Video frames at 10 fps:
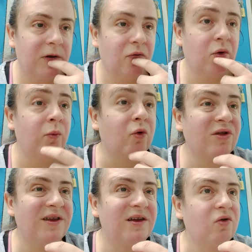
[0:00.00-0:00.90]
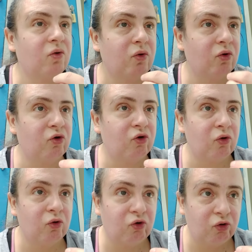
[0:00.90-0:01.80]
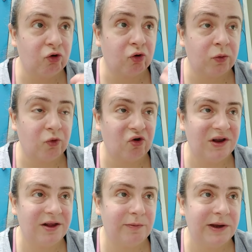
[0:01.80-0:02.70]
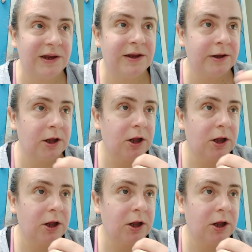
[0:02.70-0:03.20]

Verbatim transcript: Parce que mentir sur ce genre de choses, comme je l'ai expliqué,